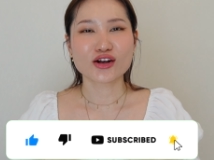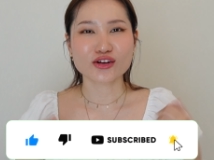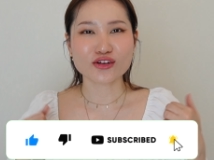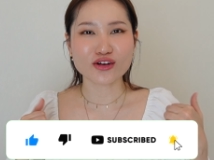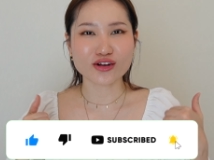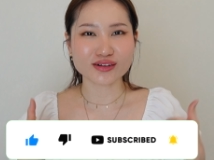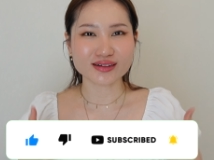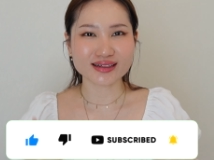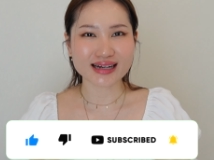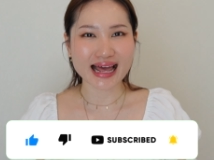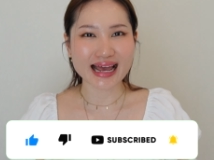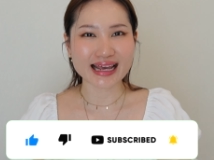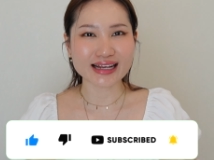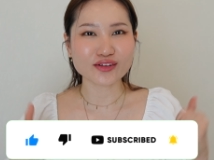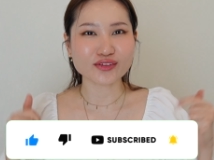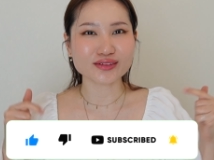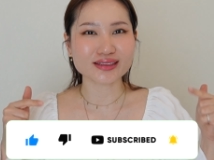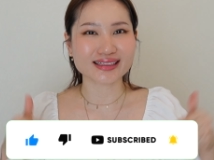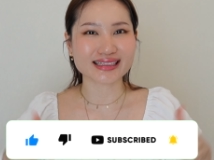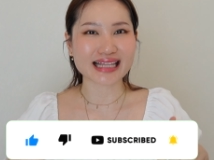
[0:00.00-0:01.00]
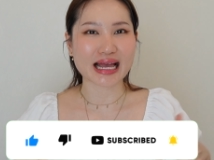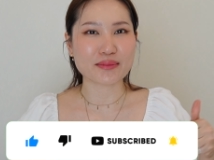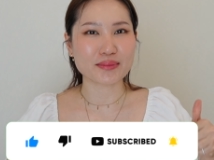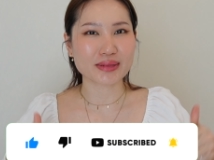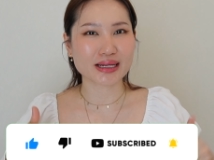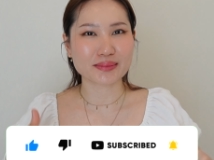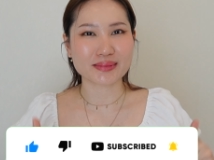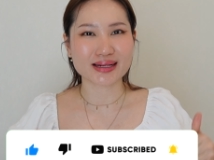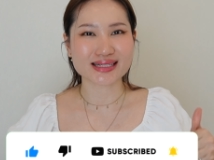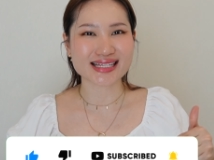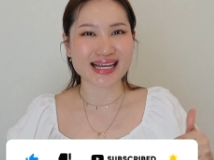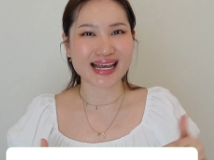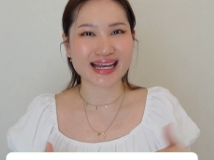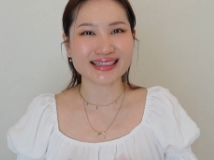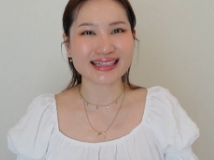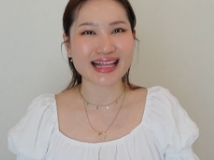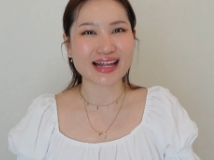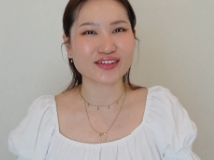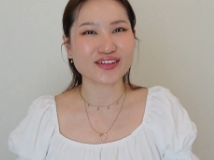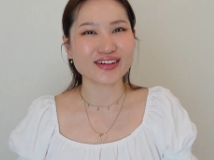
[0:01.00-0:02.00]
กดไลค์กดติดตามเป็นกำลังใจให้
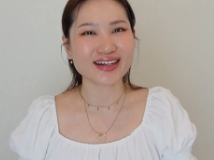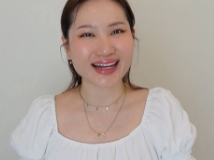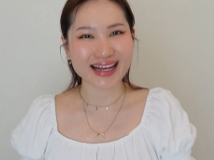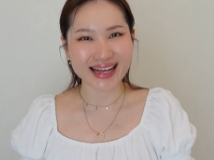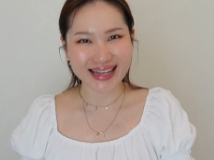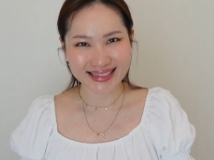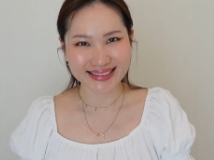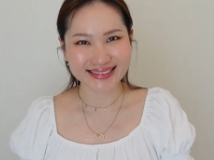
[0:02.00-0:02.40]
ตาลด้วยนะคะ